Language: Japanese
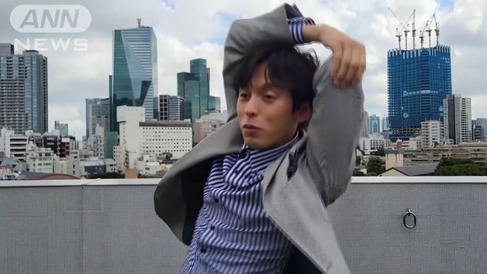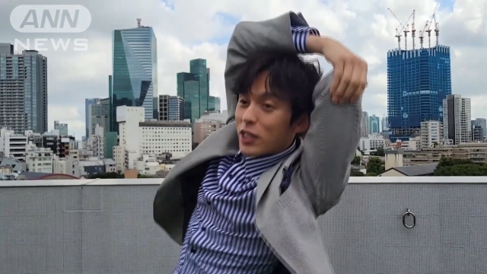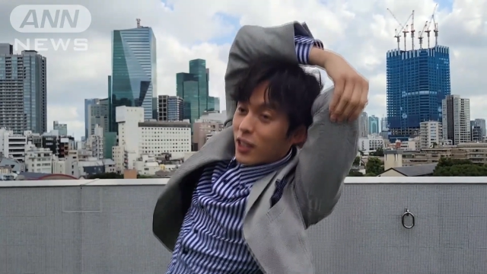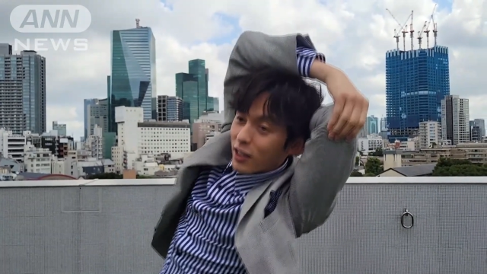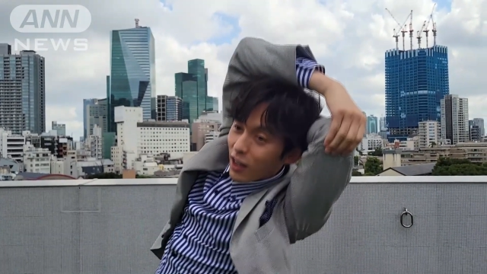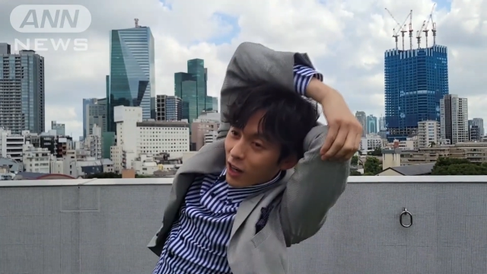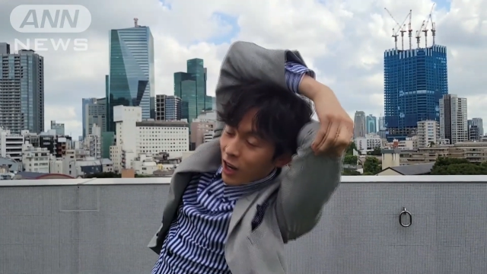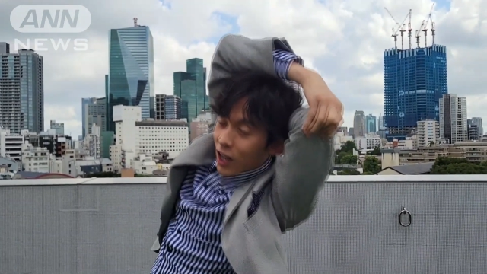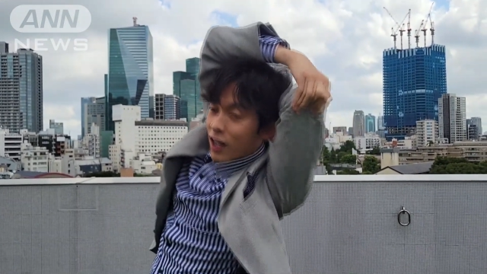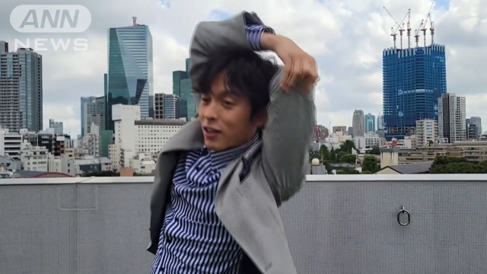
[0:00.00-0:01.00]
びてた
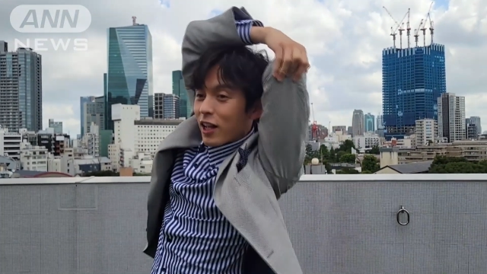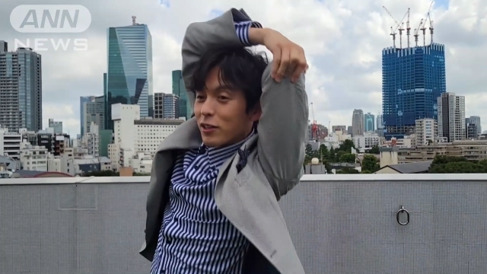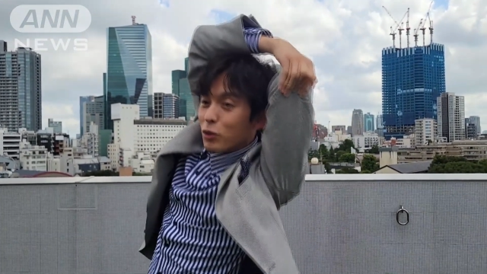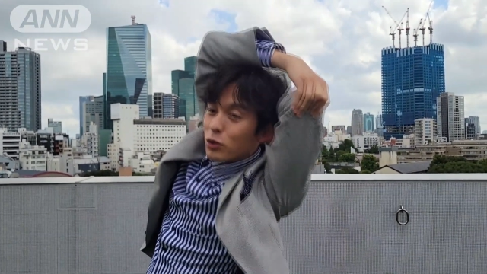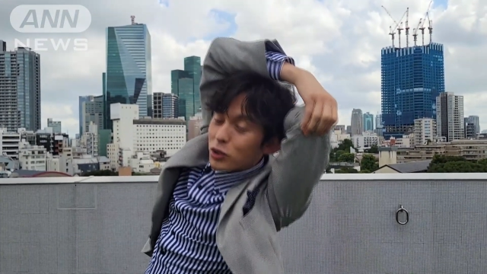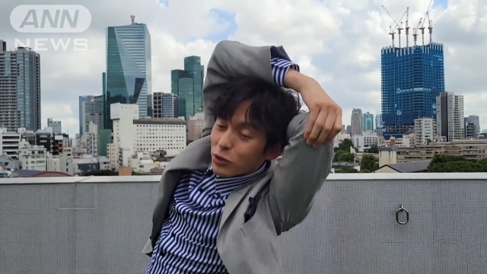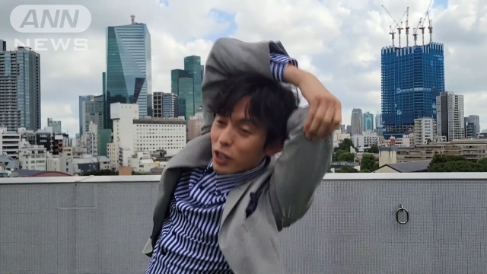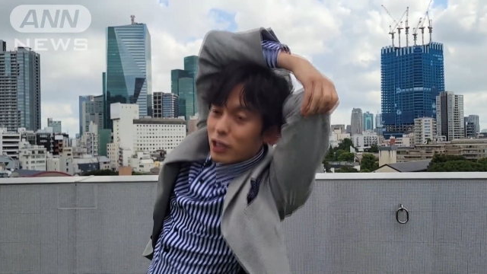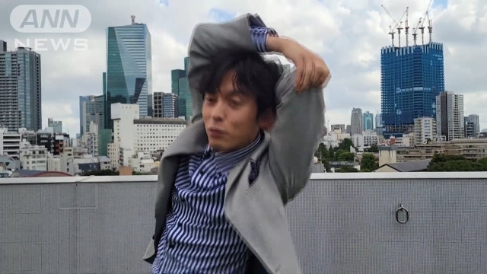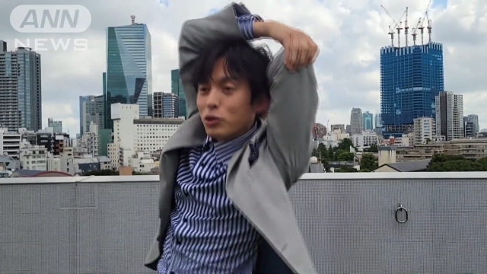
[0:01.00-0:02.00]
らだんだんそっちの
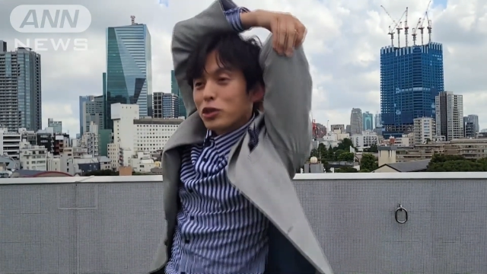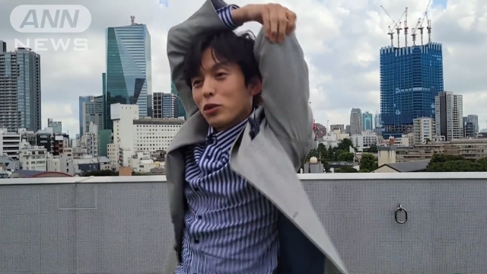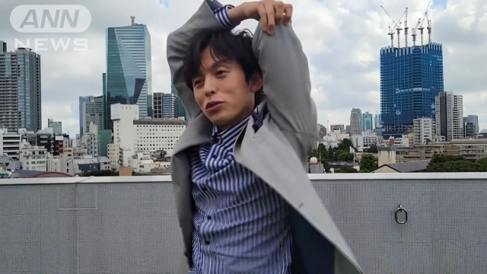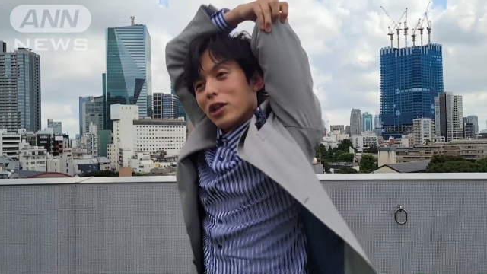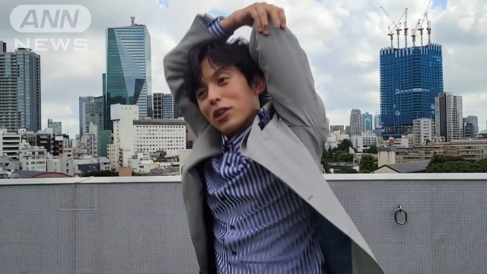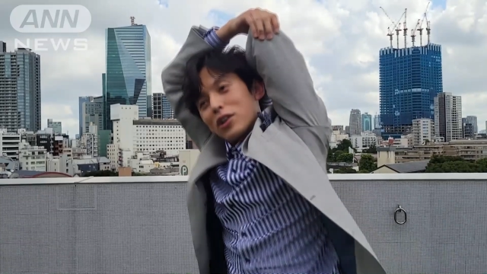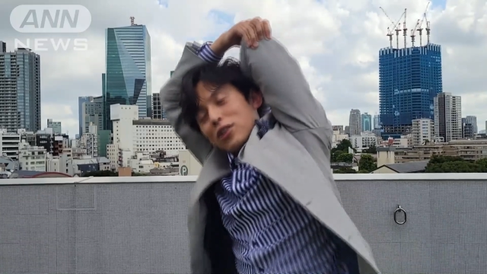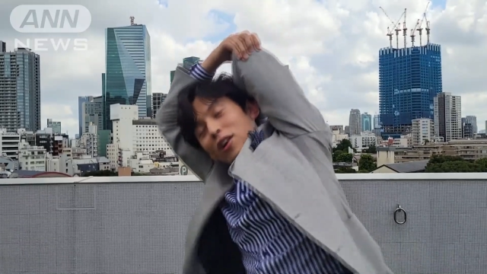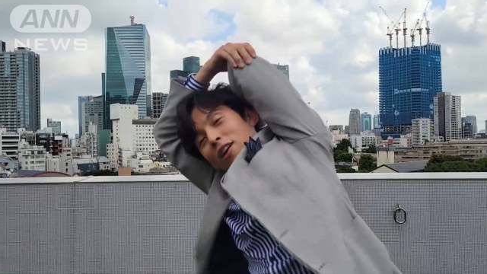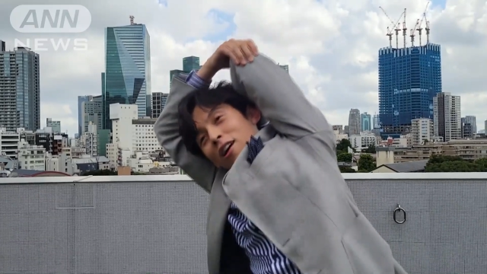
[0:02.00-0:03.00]
方が気持ちよくなってき
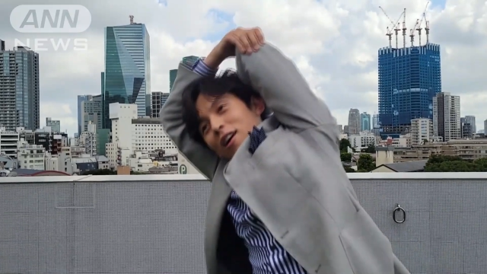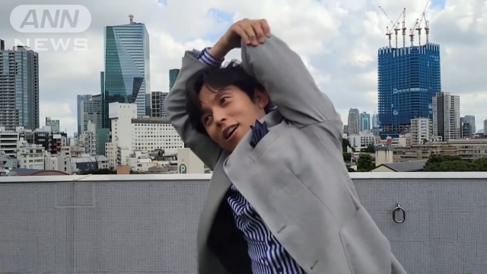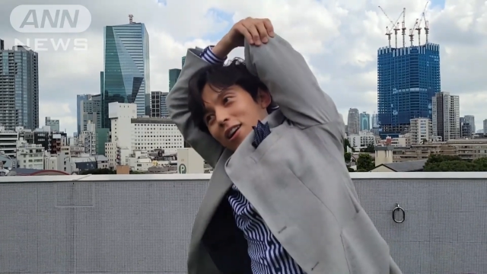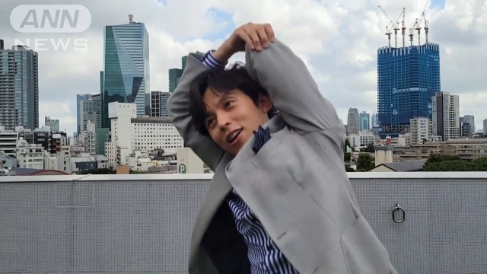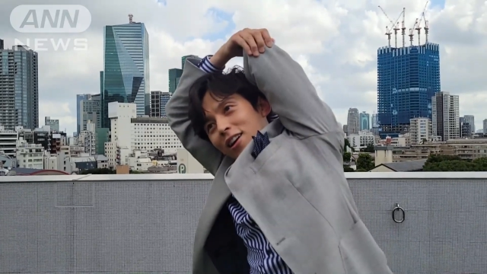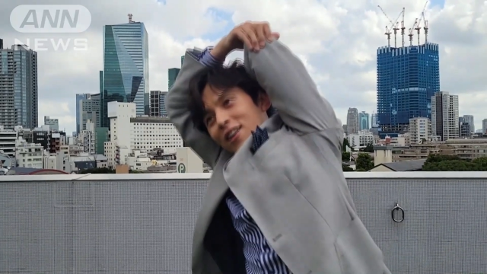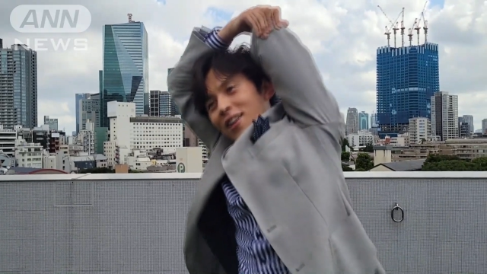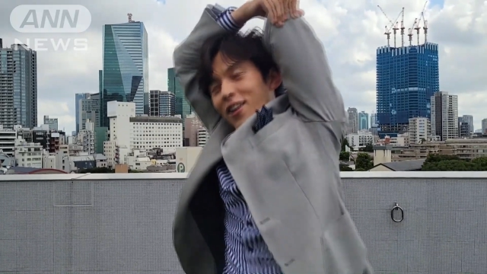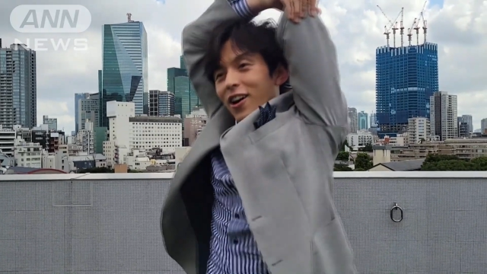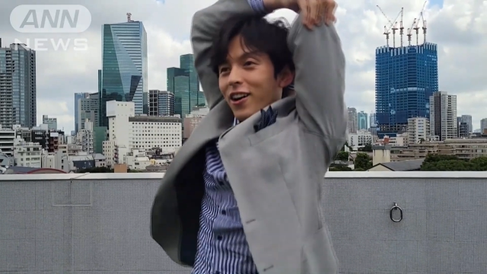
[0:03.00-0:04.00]
てあれ
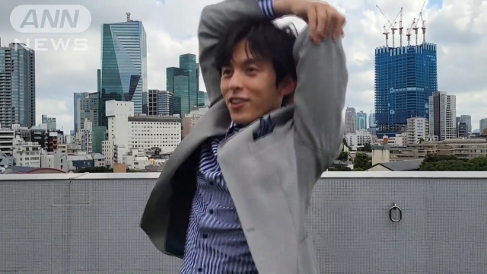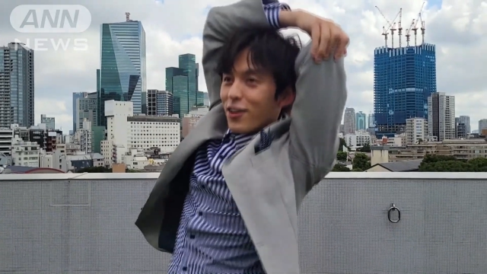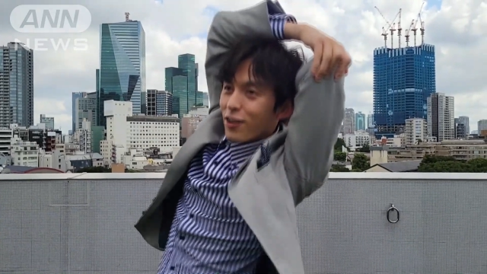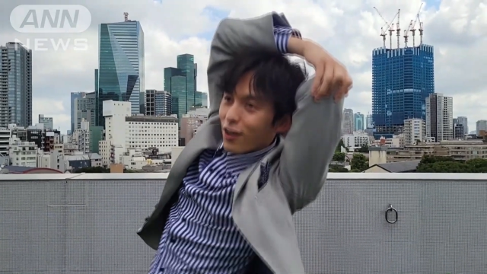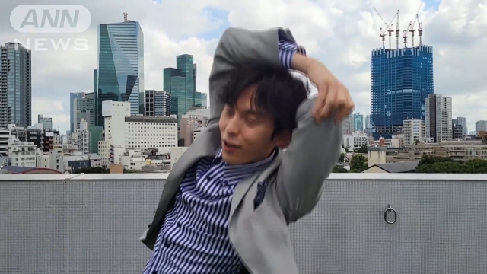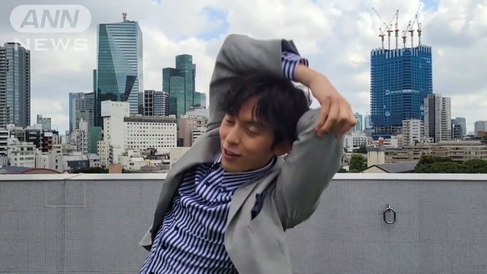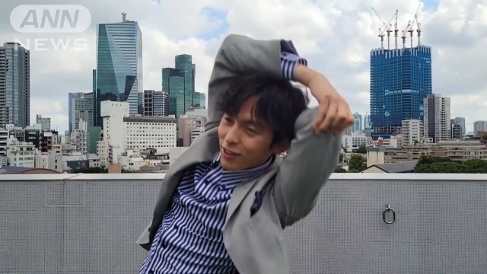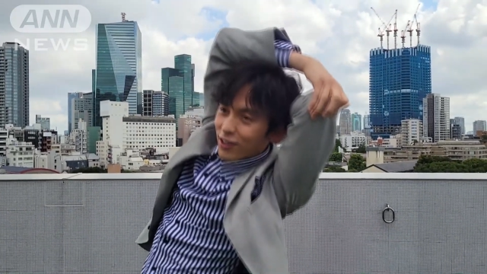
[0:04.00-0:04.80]
あなんか